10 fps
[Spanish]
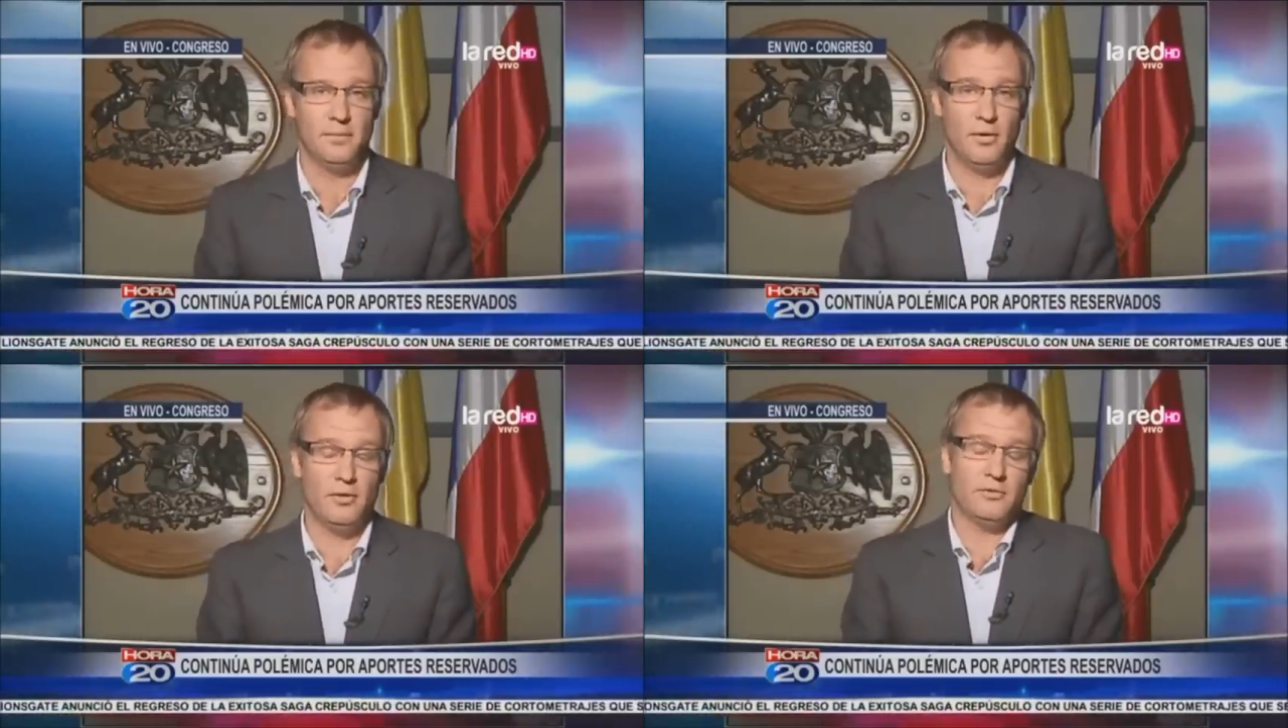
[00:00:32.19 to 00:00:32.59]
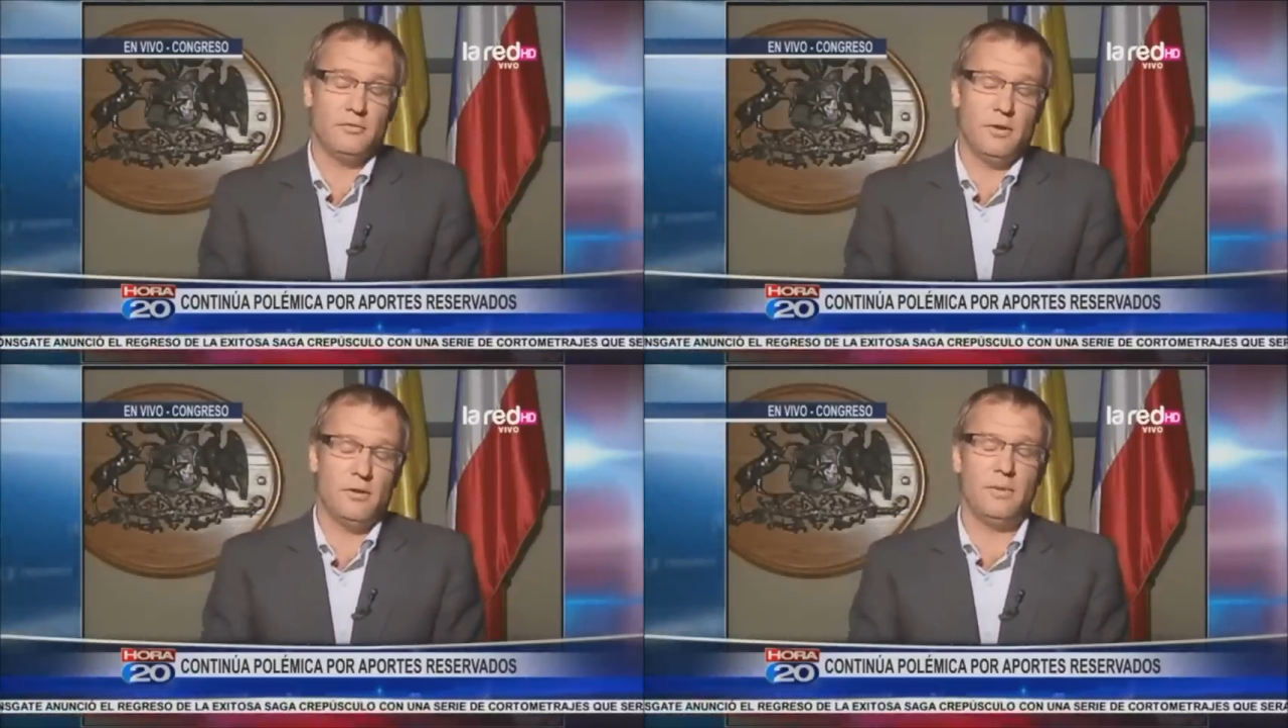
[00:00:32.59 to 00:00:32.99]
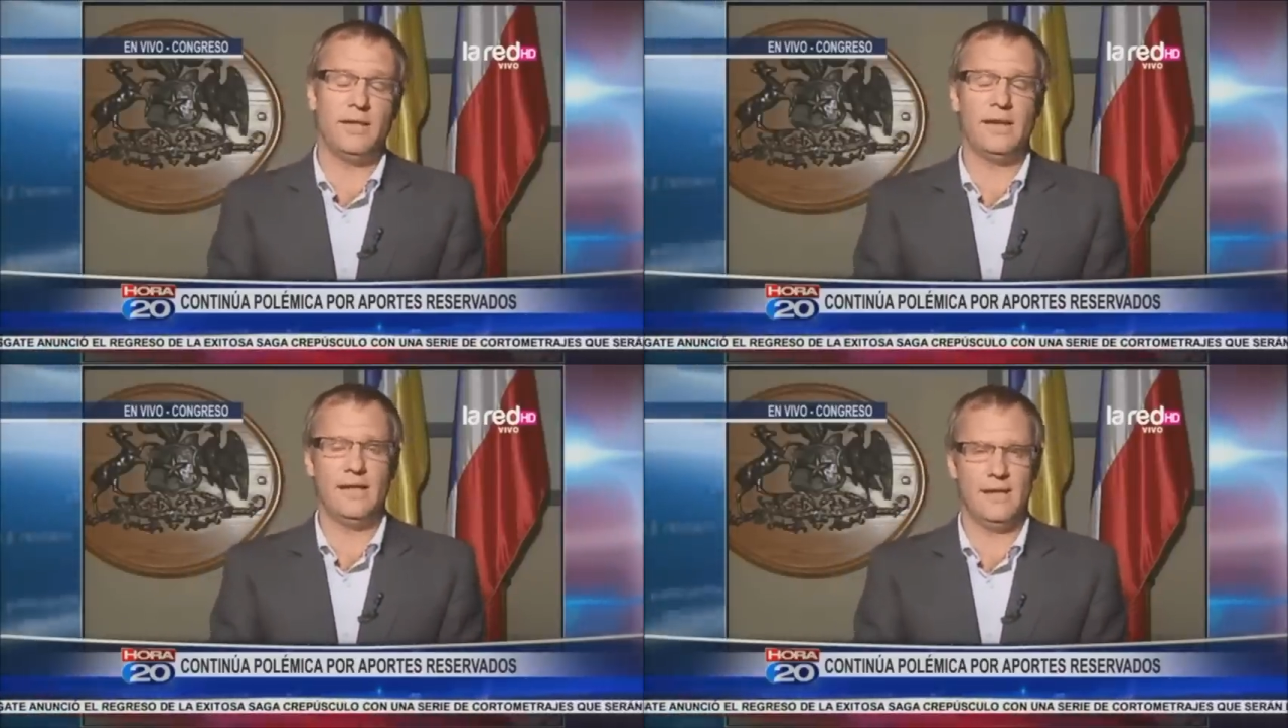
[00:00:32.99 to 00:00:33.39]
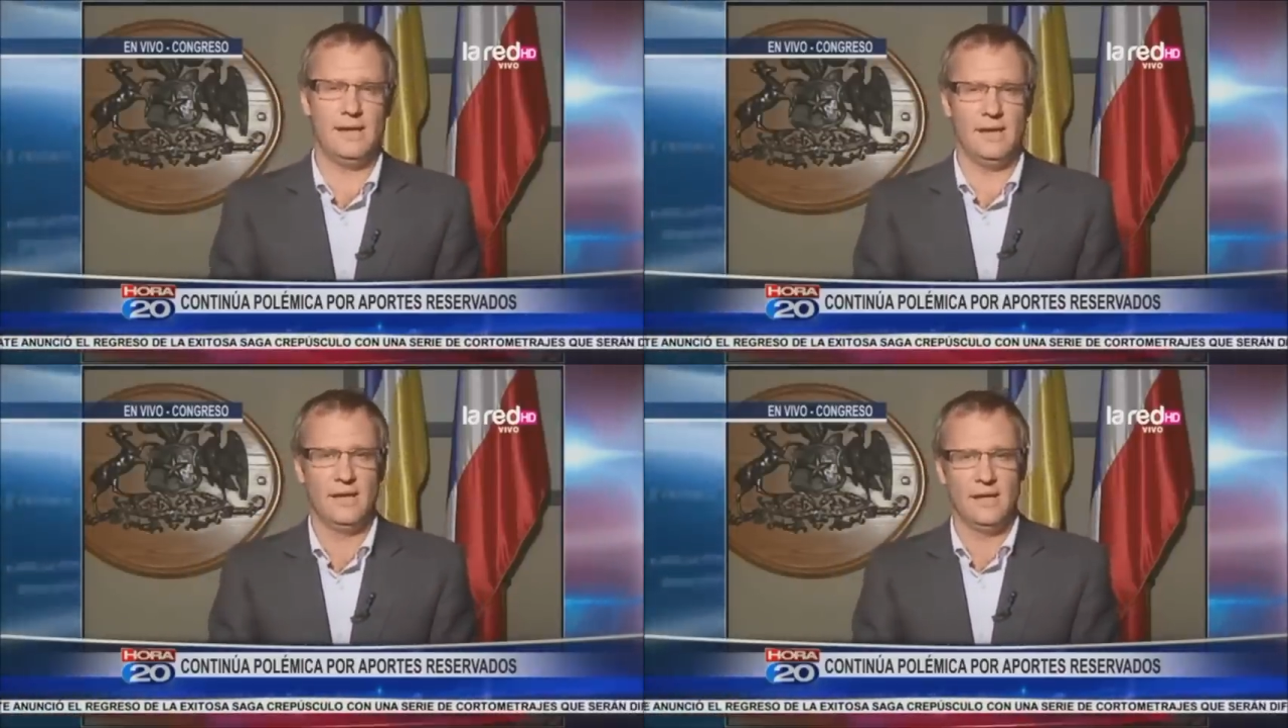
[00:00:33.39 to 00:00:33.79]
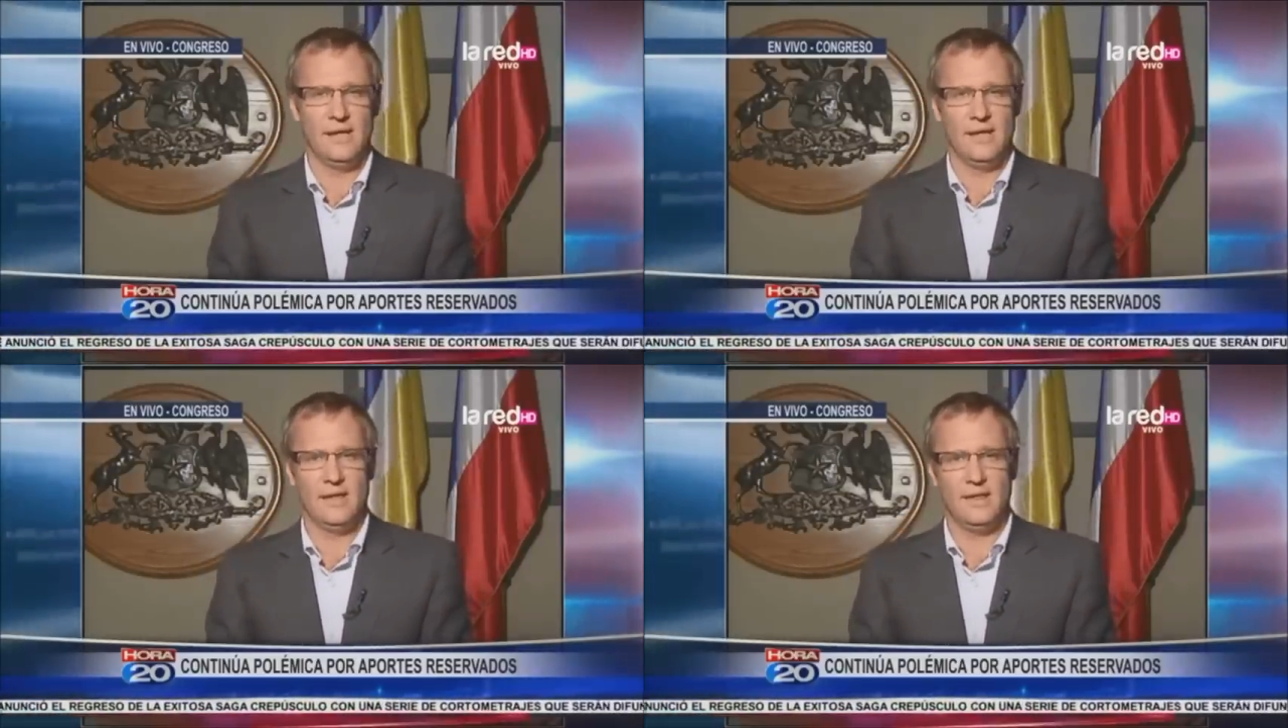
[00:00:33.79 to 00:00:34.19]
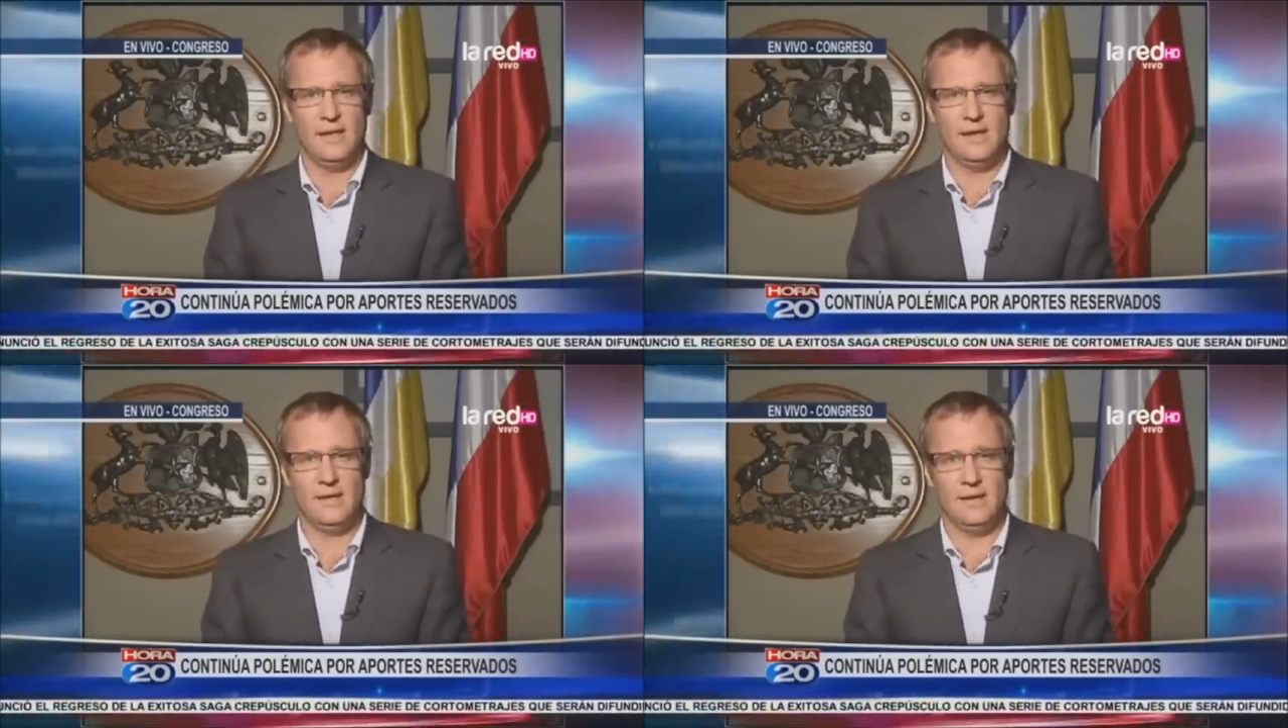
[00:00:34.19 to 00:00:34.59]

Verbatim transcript: Pero eso, bueno, en materia de, de,